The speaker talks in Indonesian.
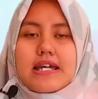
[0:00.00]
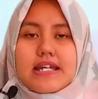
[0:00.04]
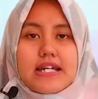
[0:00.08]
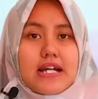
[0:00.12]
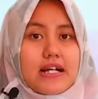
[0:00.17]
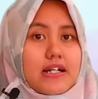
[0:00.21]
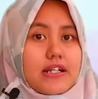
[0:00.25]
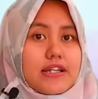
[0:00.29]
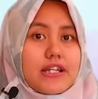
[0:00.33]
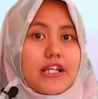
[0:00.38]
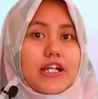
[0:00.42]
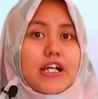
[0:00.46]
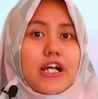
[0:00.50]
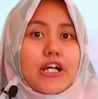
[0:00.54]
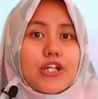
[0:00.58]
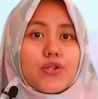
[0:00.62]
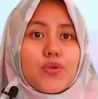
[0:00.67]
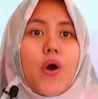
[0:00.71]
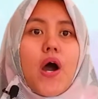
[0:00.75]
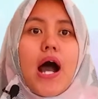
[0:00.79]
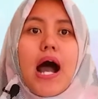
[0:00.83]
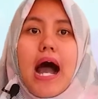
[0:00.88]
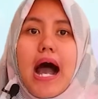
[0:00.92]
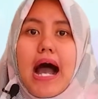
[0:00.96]
Yang ketiga
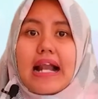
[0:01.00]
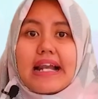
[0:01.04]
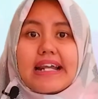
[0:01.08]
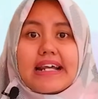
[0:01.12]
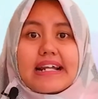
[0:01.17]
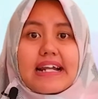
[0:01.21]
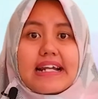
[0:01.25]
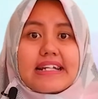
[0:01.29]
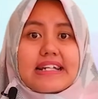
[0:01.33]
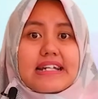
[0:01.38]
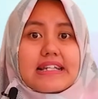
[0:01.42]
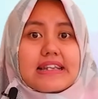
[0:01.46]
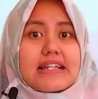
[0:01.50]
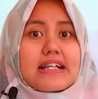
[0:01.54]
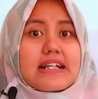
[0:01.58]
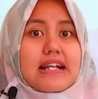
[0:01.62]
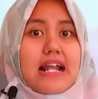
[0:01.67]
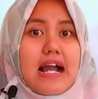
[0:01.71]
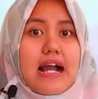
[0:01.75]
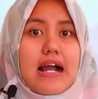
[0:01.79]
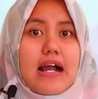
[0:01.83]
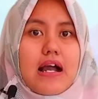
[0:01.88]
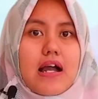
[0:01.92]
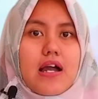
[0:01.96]
itu alirannya
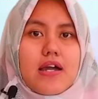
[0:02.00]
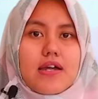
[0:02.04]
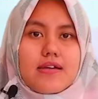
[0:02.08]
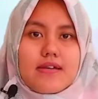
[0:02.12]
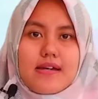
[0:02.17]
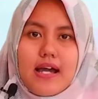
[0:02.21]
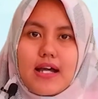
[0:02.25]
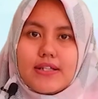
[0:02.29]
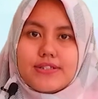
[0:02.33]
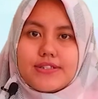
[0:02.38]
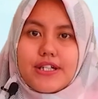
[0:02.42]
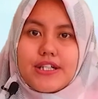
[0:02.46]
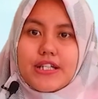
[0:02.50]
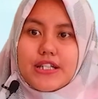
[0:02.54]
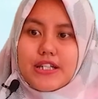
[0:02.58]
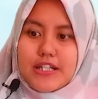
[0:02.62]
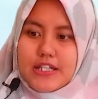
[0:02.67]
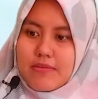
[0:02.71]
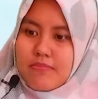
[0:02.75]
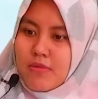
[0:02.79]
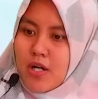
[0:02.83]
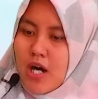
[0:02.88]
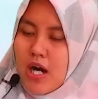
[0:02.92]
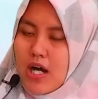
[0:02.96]
tenang ya, jadi
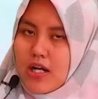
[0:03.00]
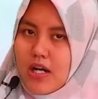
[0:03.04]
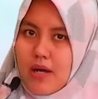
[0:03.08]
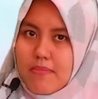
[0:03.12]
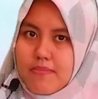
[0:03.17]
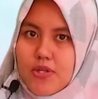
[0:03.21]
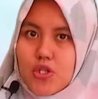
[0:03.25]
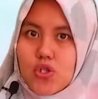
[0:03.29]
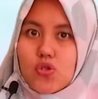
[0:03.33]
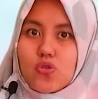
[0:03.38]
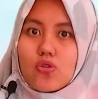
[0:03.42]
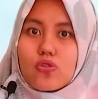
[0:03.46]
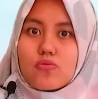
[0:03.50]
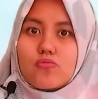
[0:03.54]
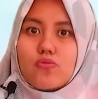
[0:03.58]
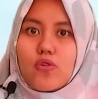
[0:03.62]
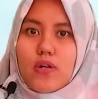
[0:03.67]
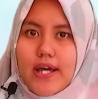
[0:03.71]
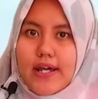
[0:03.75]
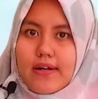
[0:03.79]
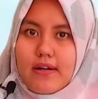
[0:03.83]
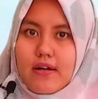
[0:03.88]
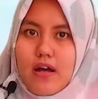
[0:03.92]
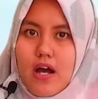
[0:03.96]
tidak mengalami
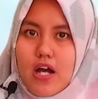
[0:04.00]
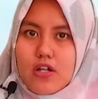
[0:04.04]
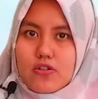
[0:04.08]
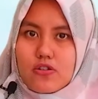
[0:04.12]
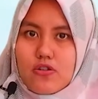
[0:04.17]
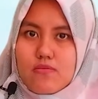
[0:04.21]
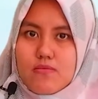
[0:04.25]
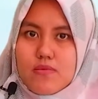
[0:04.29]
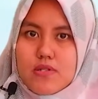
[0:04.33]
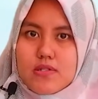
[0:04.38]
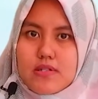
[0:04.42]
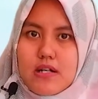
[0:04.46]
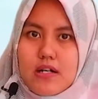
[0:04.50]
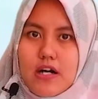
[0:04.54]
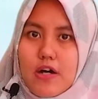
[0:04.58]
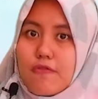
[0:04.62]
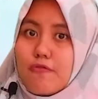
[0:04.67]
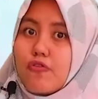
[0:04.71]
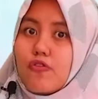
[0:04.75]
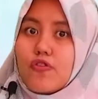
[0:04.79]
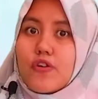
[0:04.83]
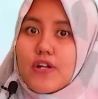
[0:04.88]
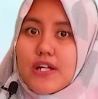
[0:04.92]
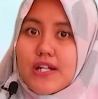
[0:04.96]
turbulen atau
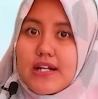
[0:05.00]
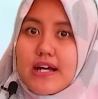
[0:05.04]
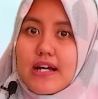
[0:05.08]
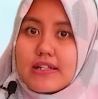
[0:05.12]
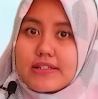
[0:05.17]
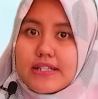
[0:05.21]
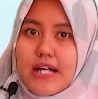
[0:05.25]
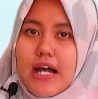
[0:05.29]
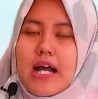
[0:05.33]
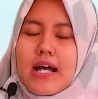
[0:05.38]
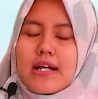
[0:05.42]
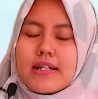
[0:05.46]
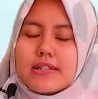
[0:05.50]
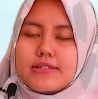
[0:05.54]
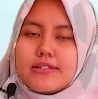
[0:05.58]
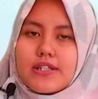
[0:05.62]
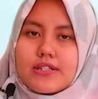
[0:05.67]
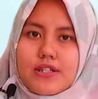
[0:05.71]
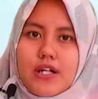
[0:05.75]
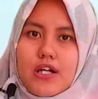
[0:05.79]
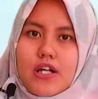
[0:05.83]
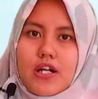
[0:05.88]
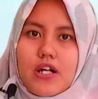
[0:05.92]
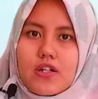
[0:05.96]
misalkan fluidanya
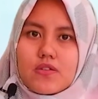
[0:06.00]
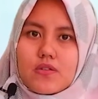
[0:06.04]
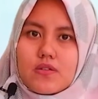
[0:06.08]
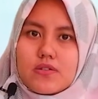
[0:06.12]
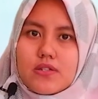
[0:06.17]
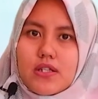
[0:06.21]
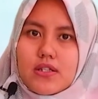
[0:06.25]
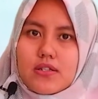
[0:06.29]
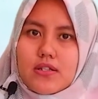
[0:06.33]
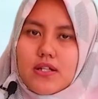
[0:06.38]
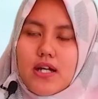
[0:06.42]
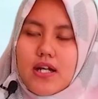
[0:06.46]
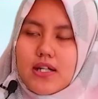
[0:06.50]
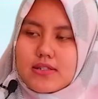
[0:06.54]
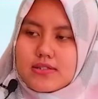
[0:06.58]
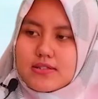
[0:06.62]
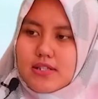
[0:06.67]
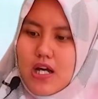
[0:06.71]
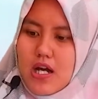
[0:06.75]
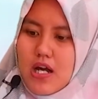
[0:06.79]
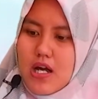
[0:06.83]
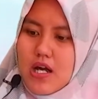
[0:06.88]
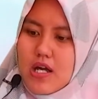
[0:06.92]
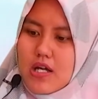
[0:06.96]
dia cair atau zat
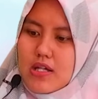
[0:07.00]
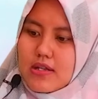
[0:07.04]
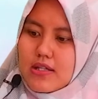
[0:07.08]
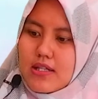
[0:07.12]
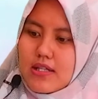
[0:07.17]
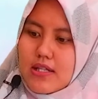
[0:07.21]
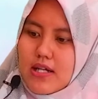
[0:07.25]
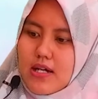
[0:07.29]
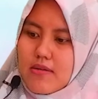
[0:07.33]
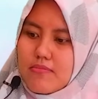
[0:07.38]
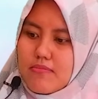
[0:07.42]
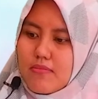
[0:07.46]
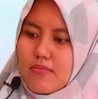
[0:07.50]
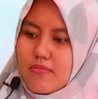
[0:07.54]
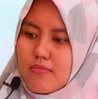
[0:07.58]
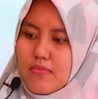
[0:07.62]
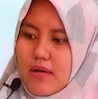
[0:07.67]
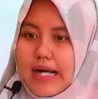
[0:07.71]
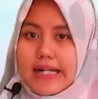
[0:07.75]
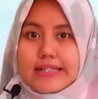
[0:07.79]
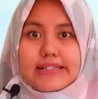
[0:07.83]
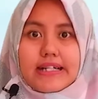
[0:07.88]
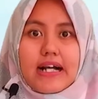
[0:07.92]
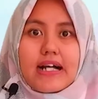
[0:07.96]
gasnya tidak um,
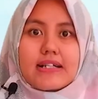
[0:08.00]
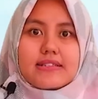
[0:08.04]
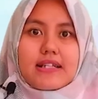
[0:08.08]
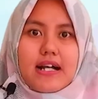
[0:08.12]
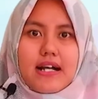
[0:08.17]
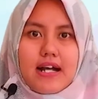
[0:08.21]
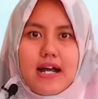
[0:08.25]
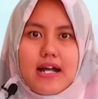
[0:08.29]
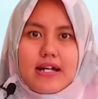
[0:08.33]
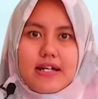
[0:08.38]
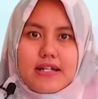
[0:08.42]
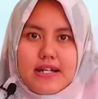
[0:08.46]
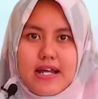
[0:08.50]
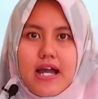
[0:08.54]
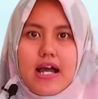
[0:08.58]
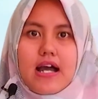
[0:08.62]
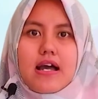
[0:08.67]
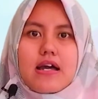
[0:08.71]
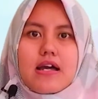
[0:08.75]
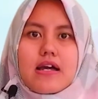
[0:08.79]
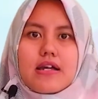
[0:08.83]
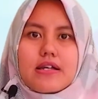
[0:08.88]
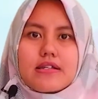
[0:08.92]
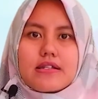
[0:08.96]
acak-acakan ya,
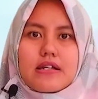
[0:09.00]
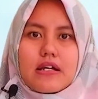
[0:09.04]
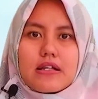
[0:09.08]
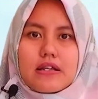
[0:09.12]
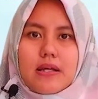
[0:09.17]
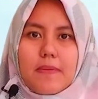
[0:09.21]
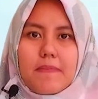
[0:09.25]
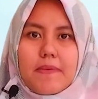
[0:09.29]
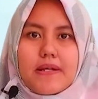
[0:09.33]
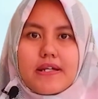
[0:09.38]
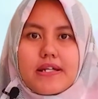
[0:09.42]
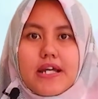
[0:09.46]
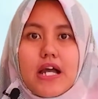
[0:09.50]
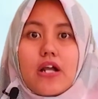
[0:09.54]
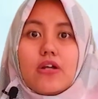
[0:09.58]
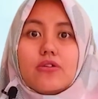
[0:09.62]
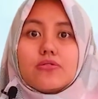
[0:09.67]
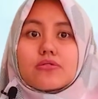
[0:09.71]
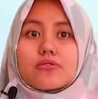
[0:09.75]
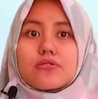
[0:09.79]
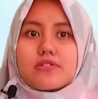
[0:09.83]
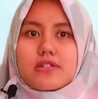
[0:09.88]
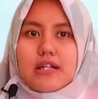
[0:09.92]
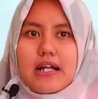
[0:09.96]
ja, tapi dia
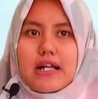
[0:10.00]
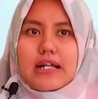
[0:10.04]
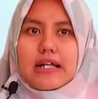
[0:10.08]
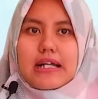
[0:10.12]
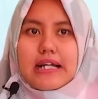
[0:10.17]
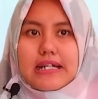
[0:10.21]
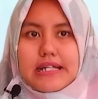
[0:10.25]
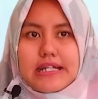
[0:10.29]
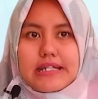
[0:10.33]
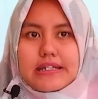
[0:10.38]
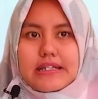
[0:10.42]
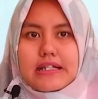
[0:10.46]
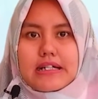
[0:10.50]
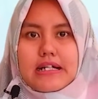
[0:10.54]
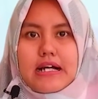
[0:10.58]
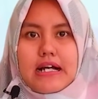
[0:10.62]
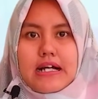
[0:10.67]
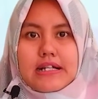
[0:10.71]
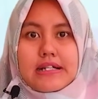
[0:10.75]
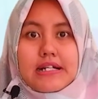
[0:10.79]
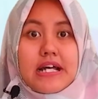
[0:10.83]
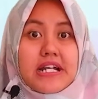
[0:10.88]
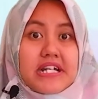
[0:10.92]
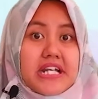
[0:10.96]
lurus alirannya
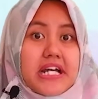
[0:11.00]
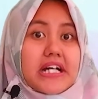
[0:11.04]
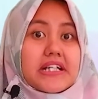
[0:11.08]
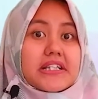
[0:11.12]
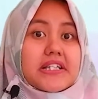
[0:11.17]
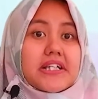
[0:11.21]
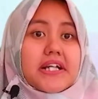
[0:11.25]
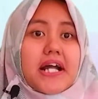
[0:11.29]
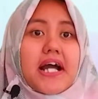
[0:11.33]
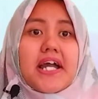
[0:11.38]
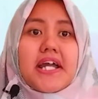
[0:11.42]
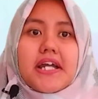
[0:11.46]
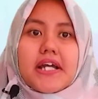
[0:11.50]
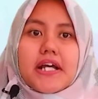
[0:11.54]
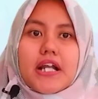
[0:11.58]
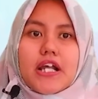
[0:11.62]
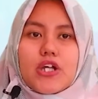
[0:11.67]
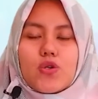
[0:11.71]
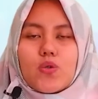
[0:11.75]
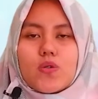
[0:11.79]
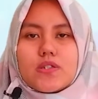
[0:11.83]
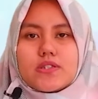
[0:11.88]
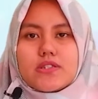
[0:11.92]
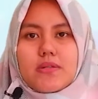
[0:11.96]
tenang. Dan yang terakhir
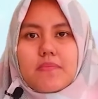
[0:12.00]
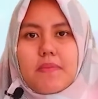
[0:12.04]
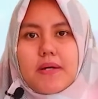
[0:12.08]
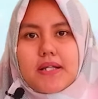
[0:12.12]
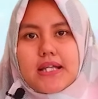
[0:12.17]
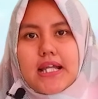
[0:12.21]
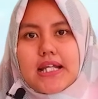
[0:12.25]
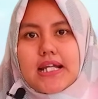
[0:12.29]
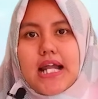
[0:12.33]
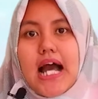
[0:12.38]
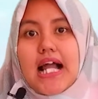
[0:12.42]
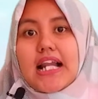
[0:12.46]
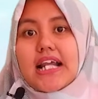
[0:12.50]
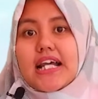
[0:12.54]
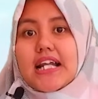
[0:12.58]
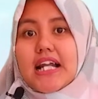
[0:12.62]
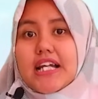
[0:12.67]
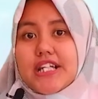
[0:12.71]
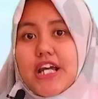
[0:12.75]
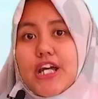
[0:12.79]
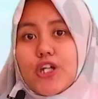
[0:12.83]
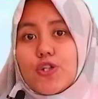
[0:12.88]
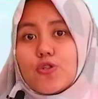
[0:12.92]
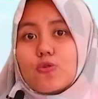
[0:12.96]
itu kecepatan
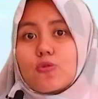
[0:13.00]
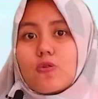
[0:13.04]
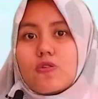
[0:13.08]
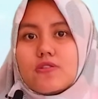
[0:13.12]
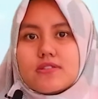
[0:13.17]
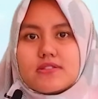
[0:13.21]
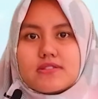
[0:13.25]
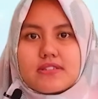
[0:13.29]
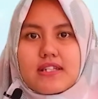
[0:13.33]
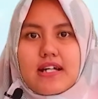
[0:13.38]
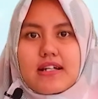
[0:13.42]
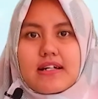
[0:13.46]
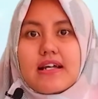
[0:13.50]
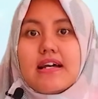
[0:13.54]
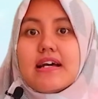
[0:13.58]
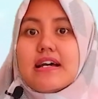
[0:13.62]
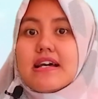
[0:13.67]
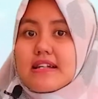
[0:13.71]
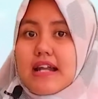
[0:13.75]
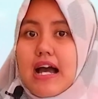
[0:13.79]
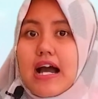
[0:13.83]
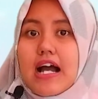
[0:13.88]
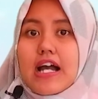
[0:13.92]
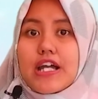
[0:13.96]
alirannya itu konstan.
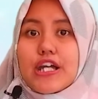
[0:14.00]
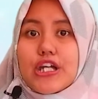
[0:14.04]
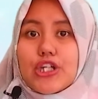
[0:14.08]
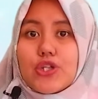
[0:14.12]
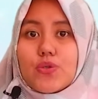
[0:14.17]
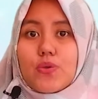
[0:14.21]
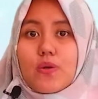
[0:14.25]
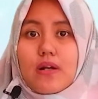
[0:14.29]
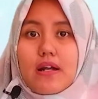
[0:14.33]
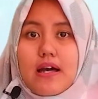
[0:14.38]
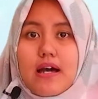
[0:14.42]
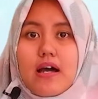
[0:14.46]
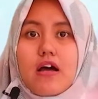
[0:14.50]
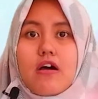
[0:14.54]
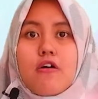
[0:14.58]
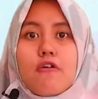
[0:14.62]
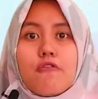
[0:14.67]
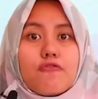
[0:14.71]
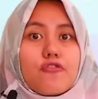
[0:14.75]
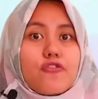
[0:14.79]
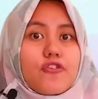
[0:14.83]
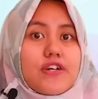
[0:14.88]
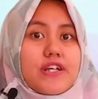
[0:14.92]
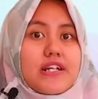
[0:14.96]
Nah itulah
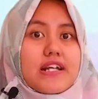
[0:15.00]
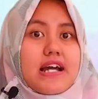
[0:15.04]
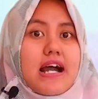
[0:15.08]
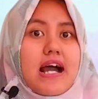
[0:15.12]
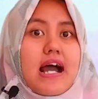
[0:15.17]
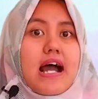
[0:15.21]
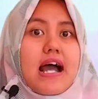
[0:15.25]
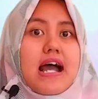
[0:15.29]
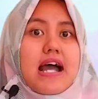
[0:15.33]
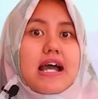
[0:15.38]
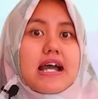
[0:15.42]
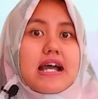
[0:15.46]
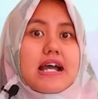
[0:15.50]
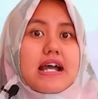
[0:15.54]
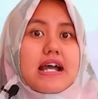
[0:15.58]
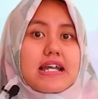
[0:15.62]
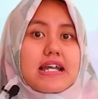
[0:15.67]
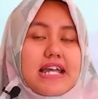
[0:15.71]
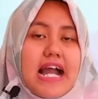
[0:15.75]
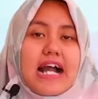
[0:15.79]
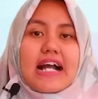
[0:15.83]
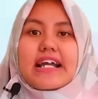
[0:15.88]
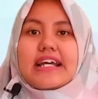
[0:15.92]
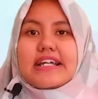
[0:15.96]
fluida
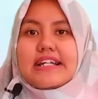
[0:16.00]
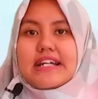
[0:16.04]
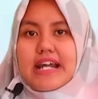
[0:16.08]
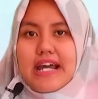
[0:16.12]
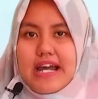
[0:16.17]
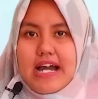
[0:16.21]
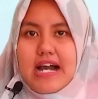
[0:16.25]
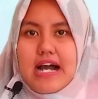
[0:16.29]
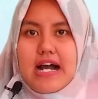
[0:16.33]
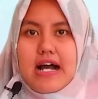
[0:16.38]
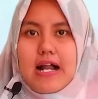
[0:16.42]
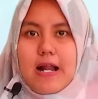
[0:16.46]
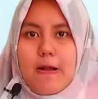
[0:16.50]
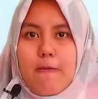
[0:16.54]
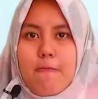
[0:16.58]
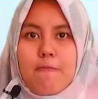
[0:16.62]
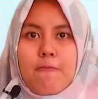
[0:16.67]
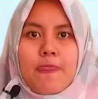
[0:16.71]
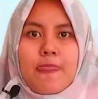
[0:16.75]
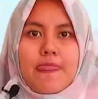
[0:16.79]
yang ideal.